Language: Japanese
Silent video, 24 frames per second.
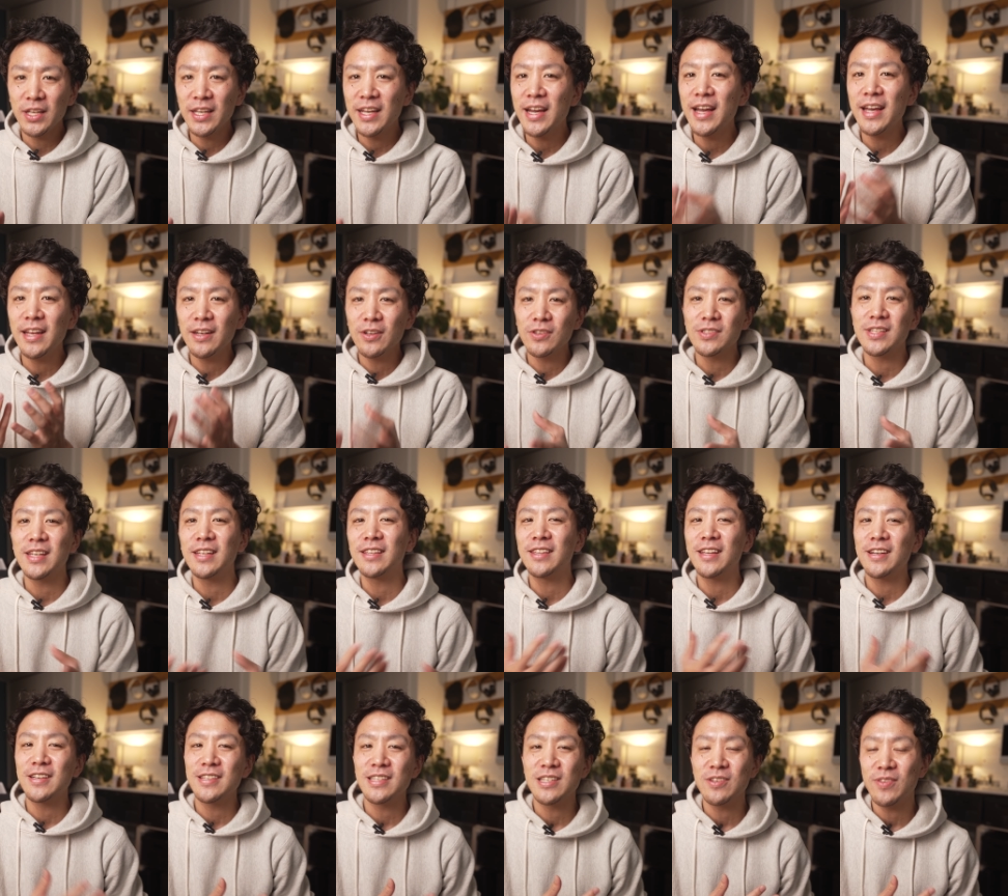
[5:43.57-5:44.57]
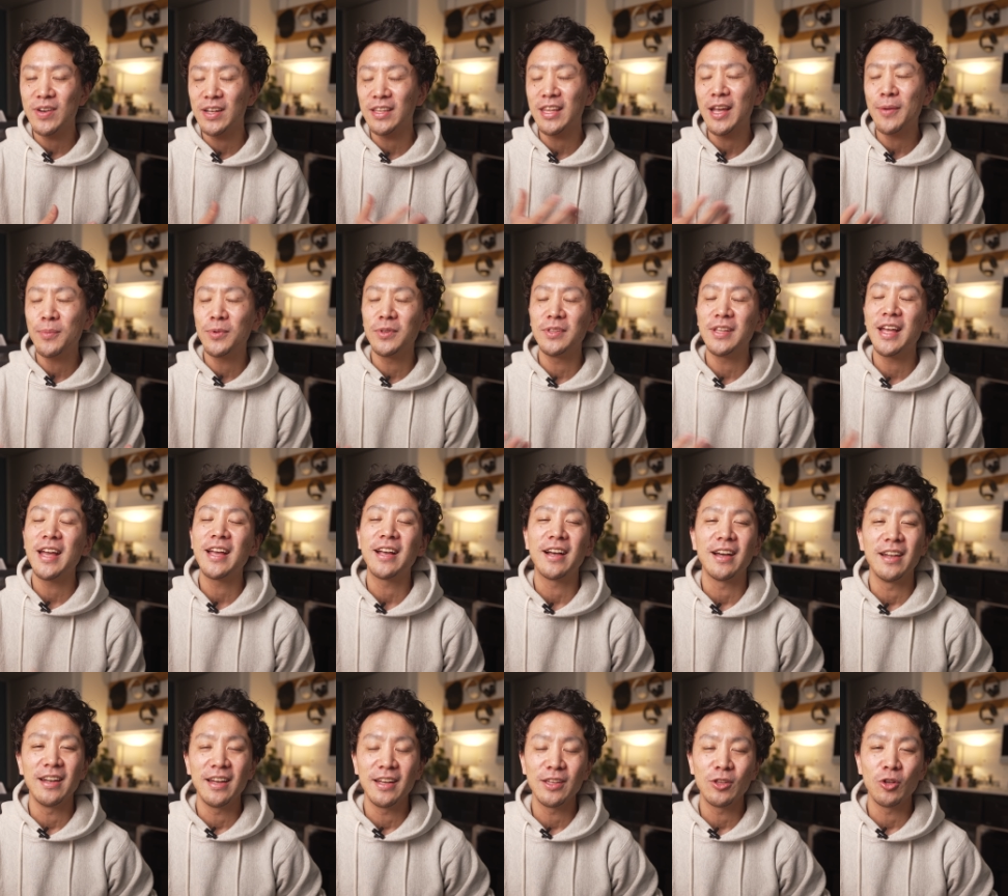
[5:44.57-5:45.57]
以外の選択肢は多分ない
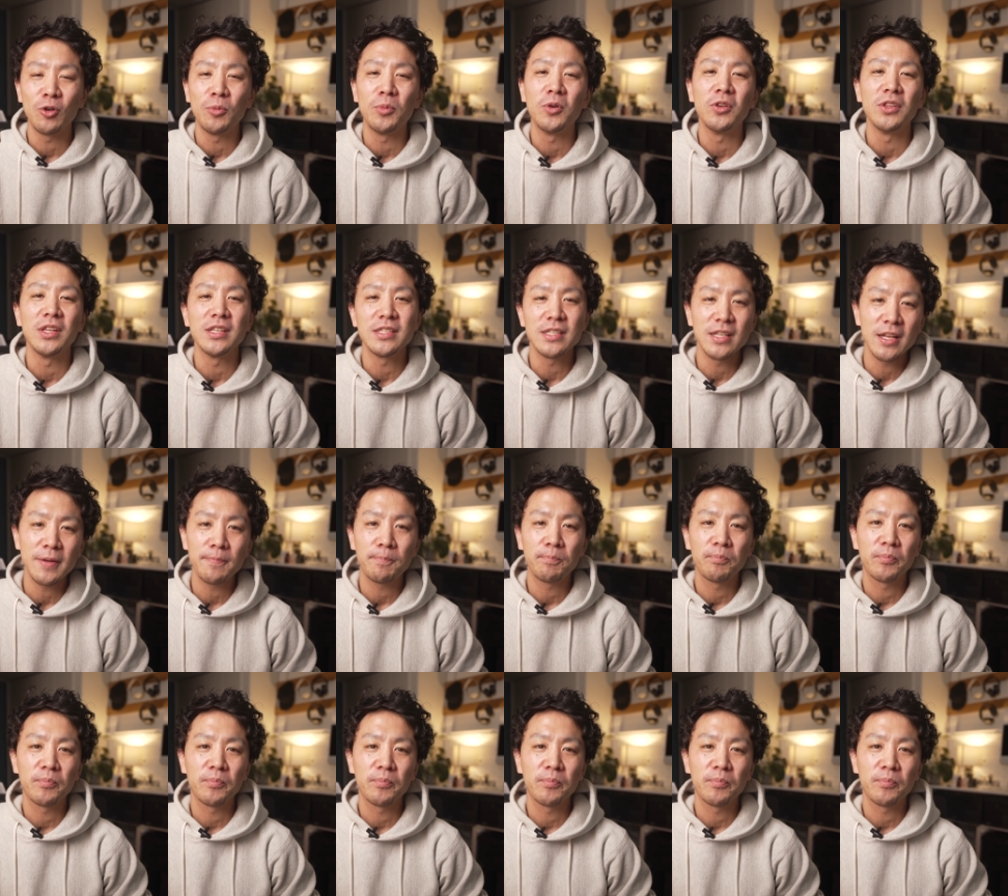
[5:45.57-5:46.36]
かなと思うんですね